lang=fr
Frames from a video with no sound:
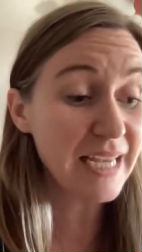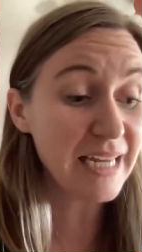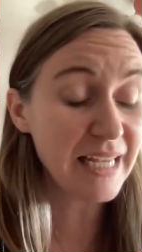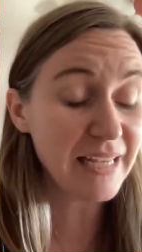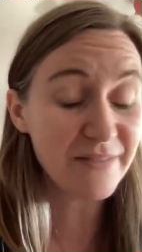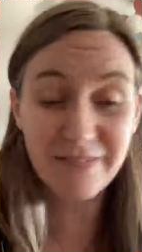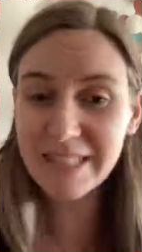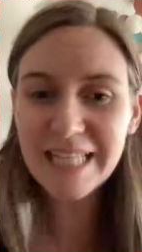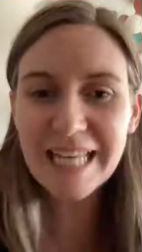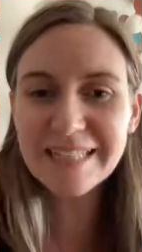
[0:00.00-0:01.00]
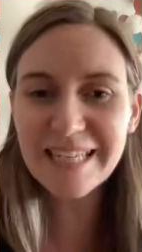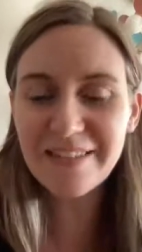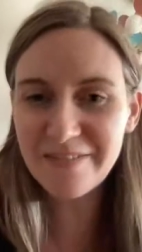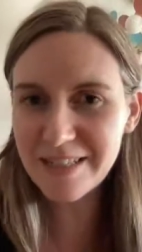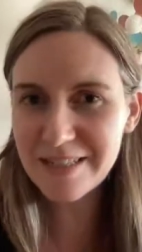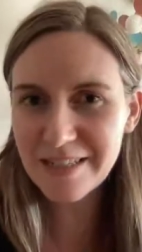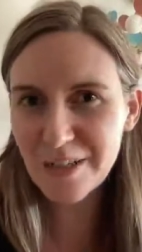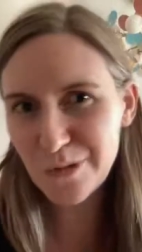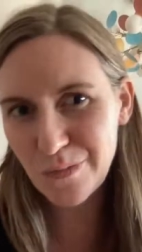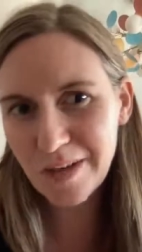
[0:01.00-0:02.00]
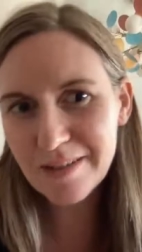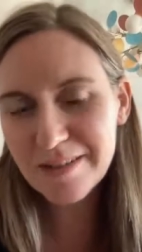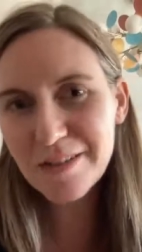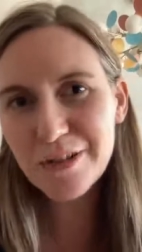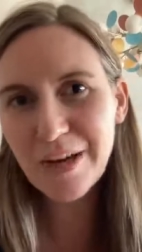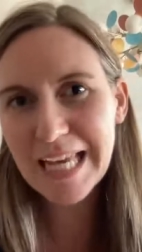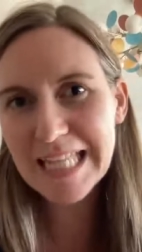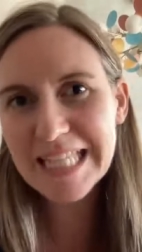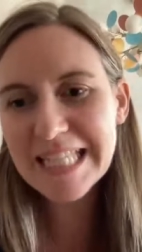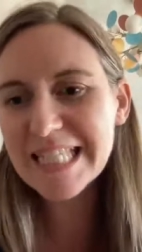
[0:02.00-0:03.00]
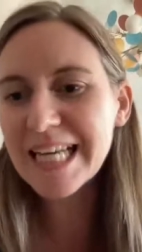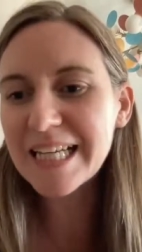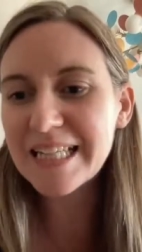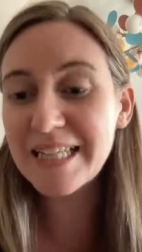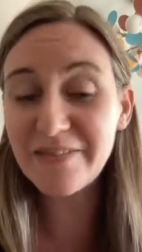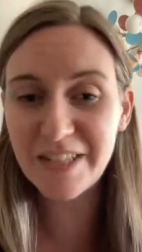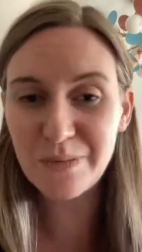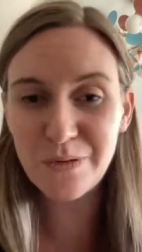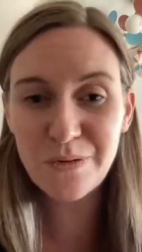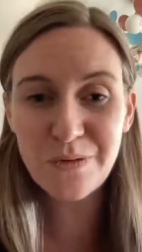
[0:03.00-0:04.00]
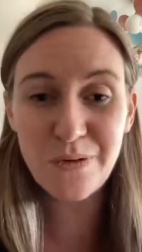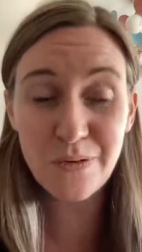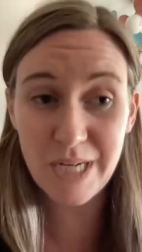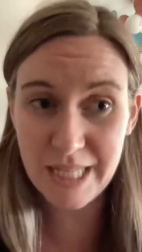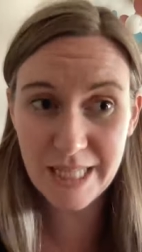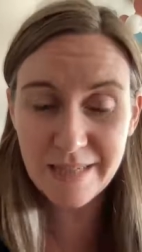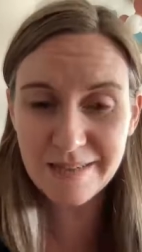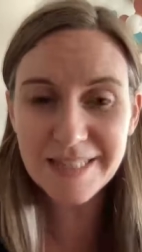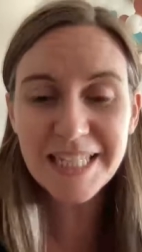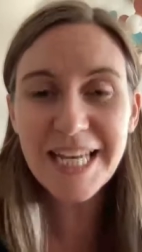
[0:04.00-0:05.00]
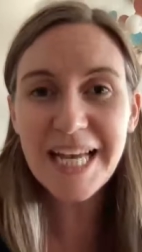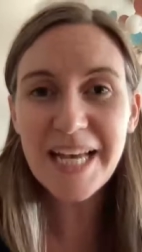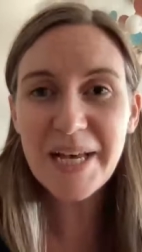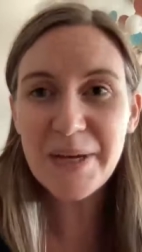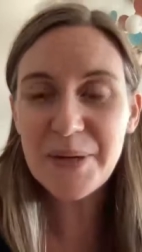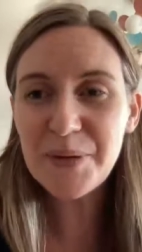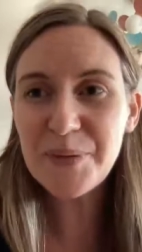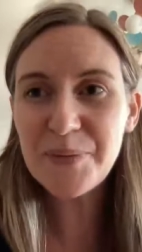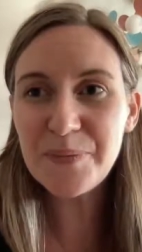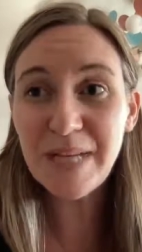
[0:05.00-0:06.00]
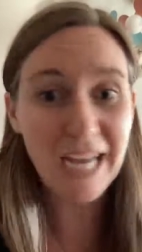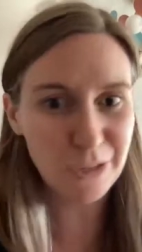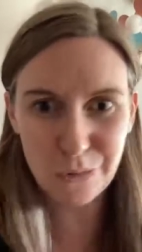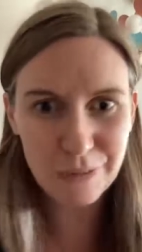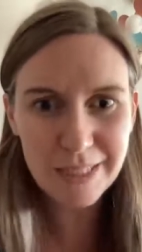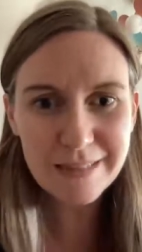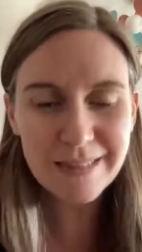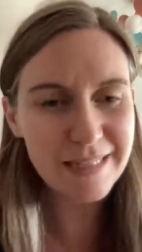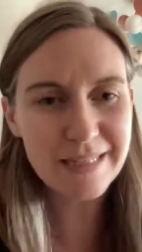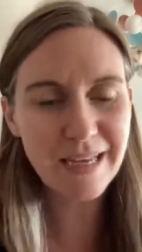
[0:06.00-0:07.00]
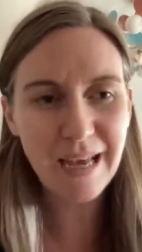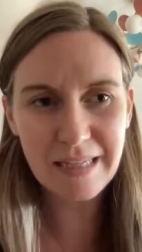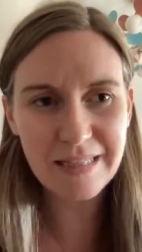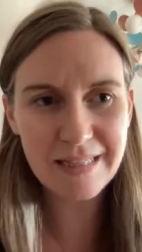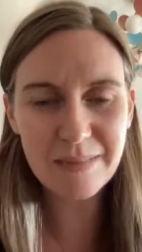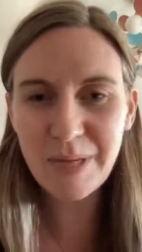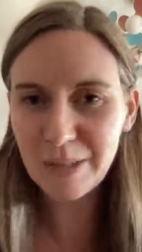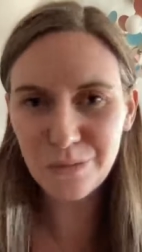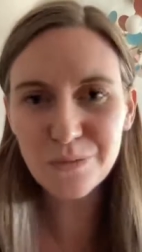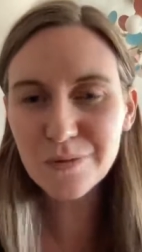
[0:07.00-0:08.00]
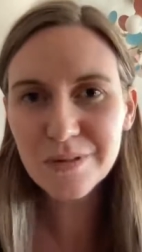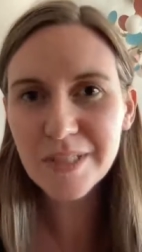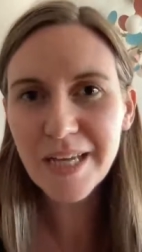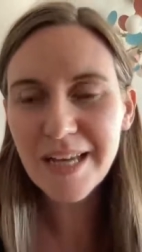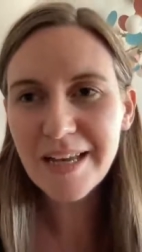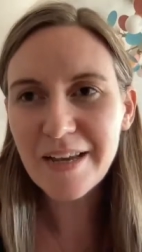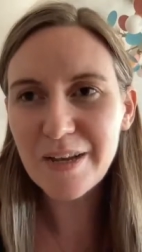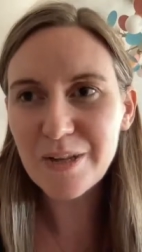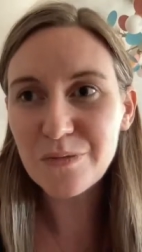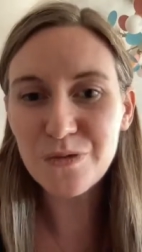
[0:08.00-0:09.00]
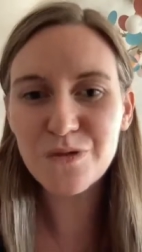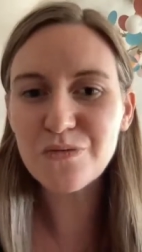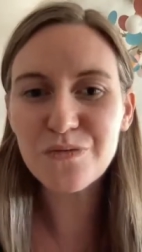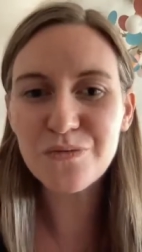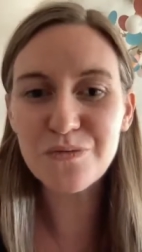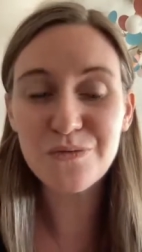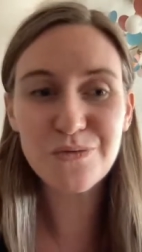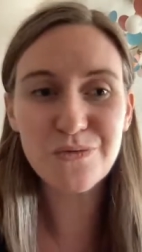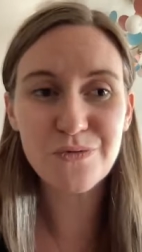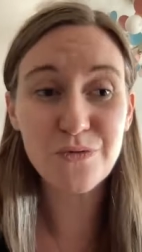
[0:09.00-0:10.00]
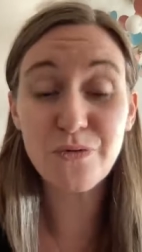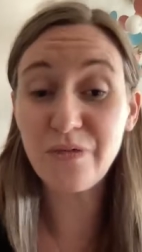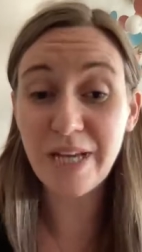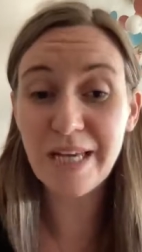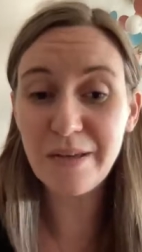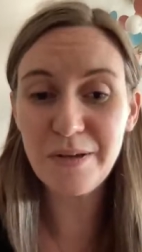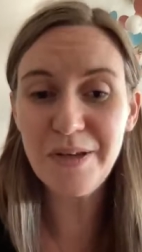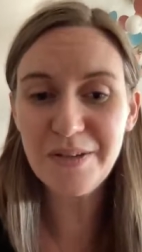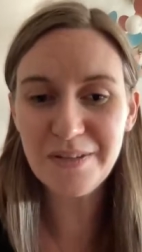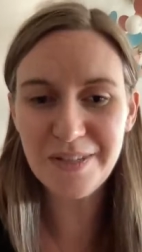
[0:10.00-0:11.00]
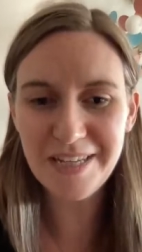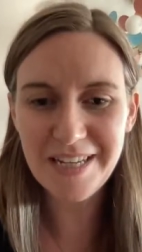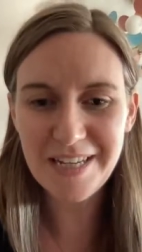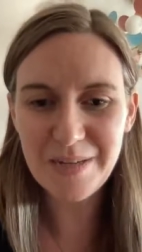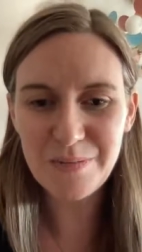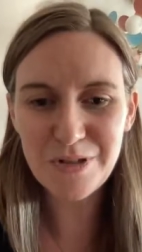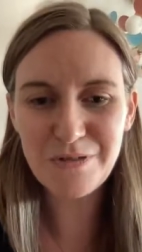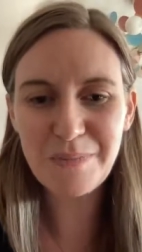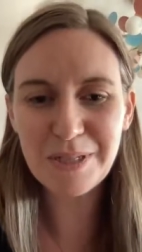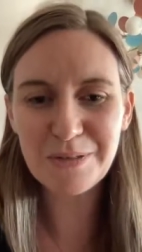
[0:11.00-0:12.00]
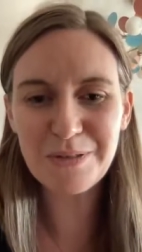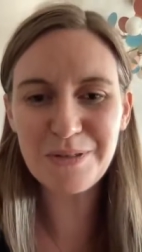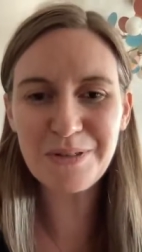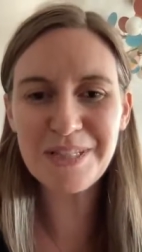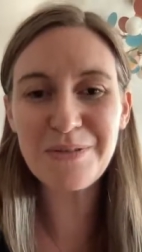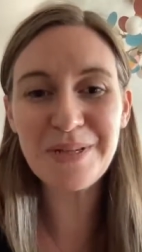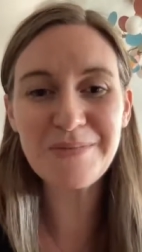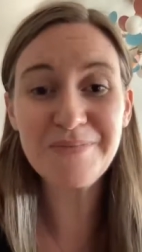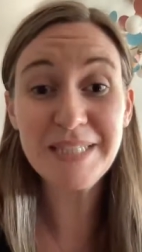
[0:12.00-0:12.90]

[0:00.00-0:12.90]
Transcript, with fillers: les 24 et 25 juin, j'organise un événement en ligne gratuit qui sera accessible à tous. donc je vous je ferai oui, je vois parce que je te connais, oui.